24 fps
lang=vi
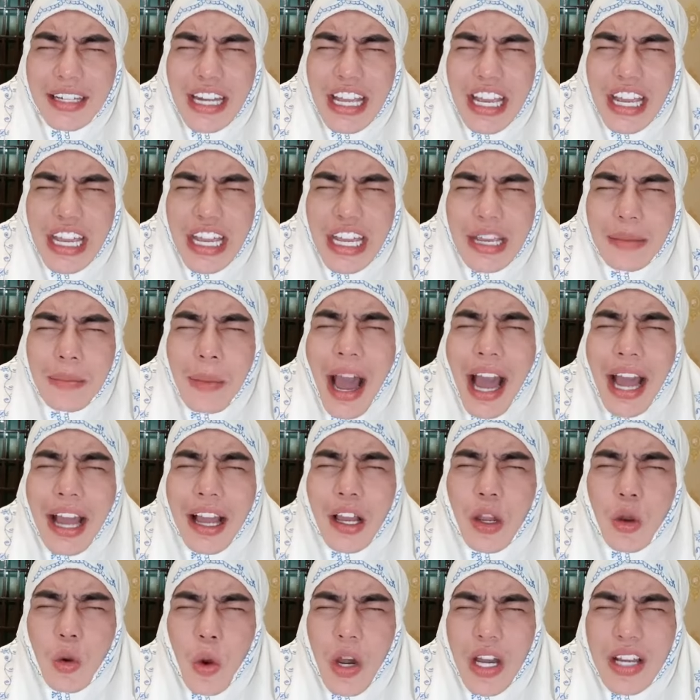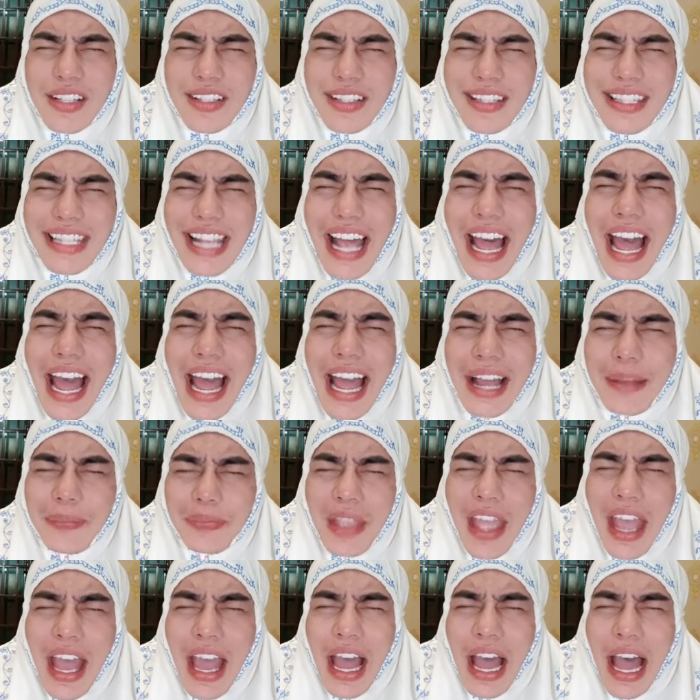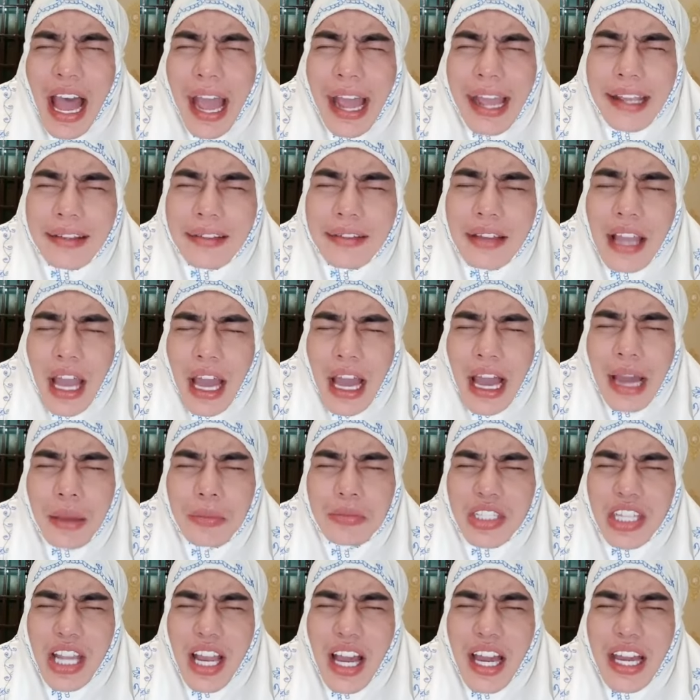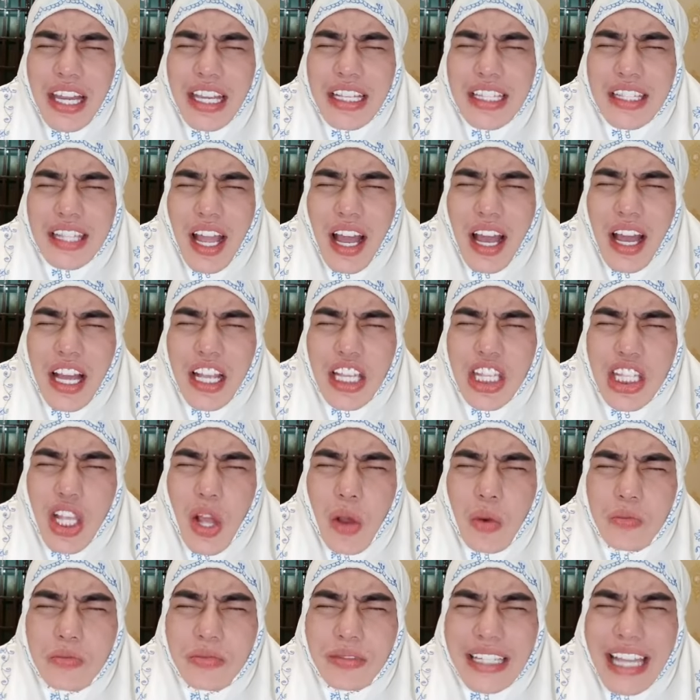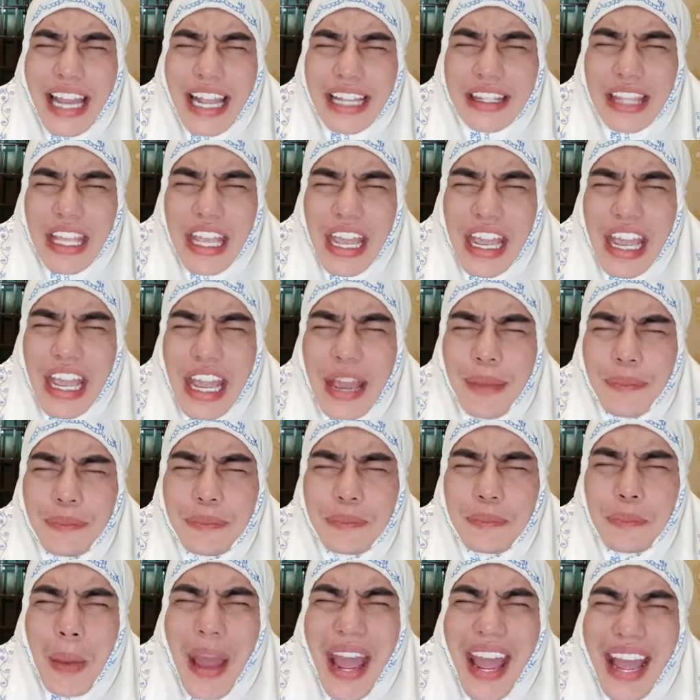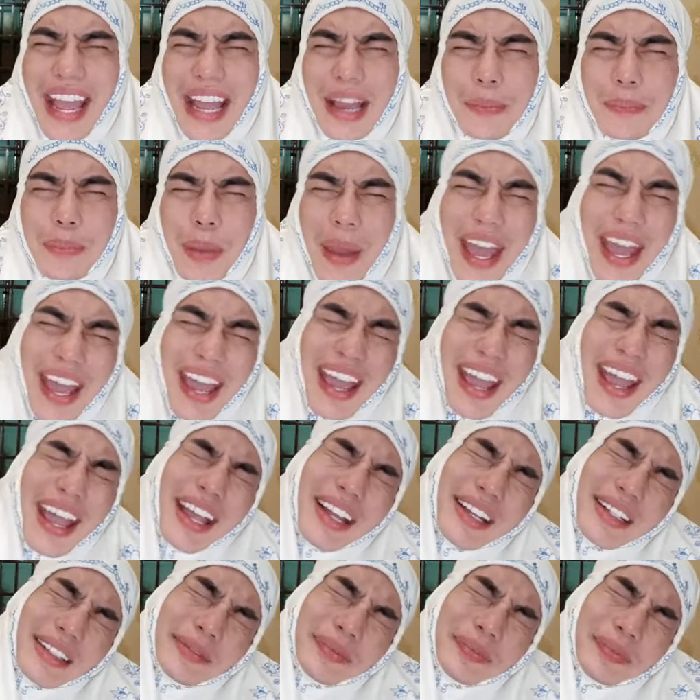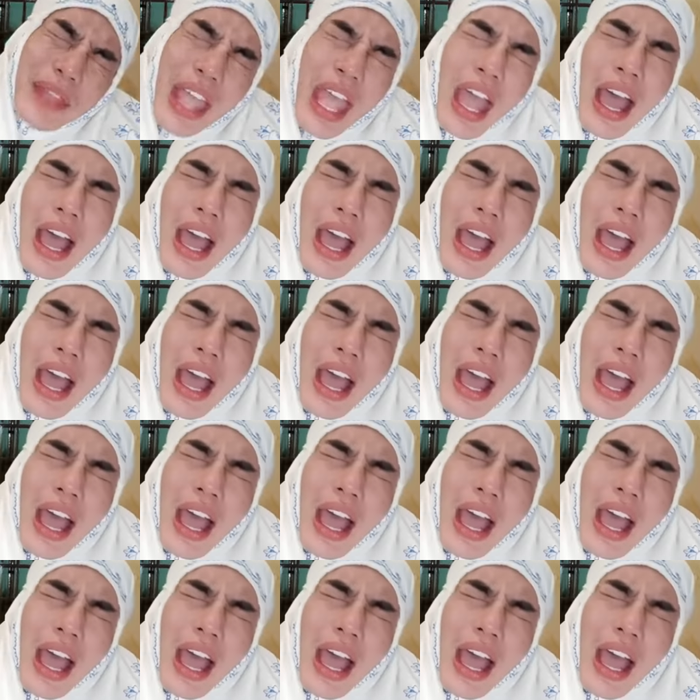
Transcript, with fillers: đi bắt quân giang anh ham chơi giờ súng nghe tim peng peng